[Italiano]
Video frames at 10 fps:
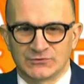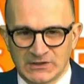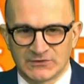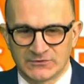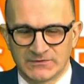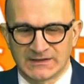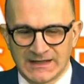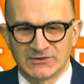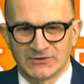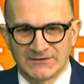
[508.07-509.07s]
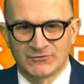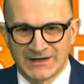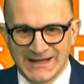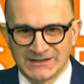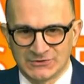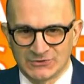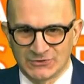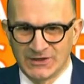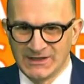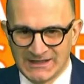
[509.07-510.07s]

con Sergio Ferrari ho lavorato,